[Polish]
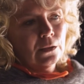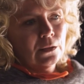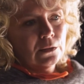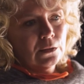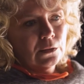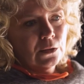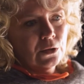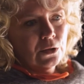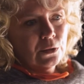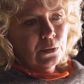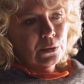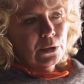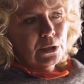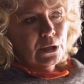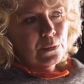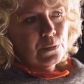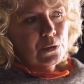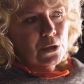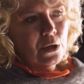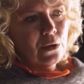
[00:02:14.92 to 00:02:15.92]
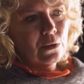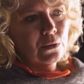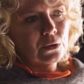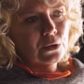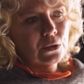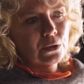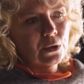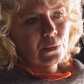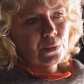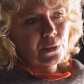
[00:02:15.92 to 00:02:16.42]
No i to był taki przełom,
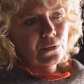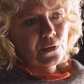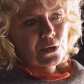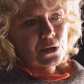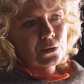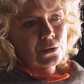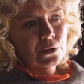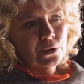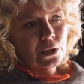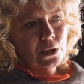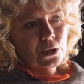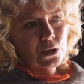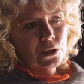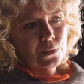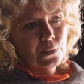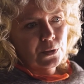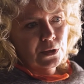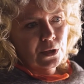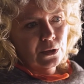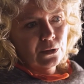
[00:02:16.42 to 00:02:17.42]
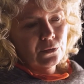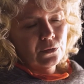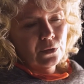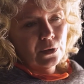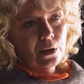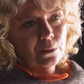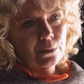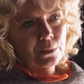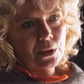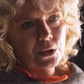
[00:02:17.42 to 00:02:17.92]
który doprowadził do tego, że
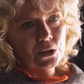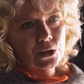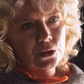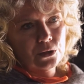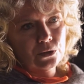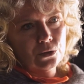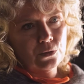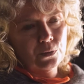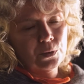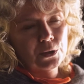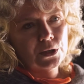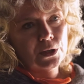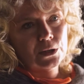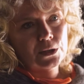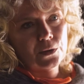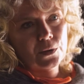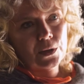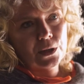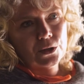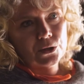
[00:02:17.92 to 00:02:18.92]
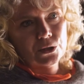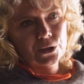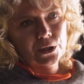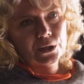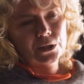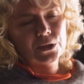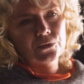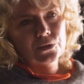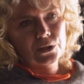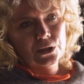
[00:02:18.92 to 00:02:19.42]
postanowiłam bardziej się skupić na działalności
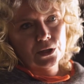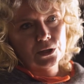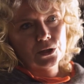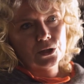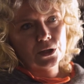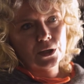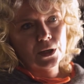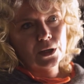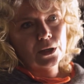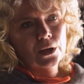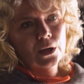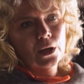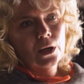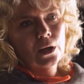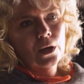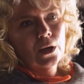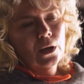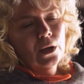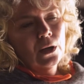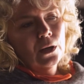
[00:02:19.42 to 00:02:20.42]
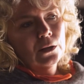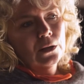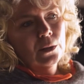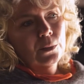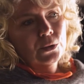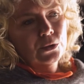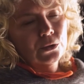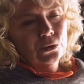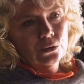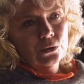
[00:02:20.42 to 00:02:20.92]
aktywistycznej, no
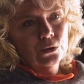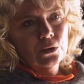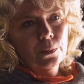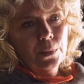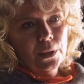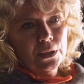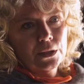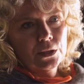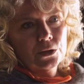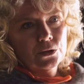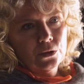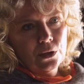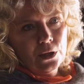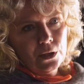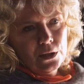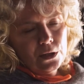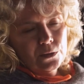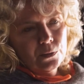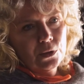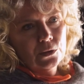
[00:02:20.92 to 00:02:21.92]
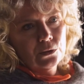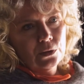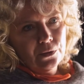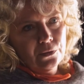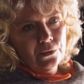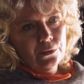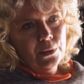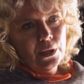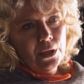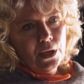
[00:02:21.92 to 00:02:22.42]
bo trudno badać organizmy,
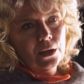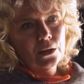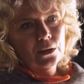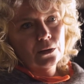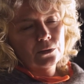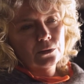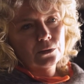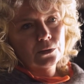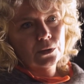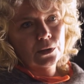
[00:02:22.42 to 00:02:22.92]
które wymierają.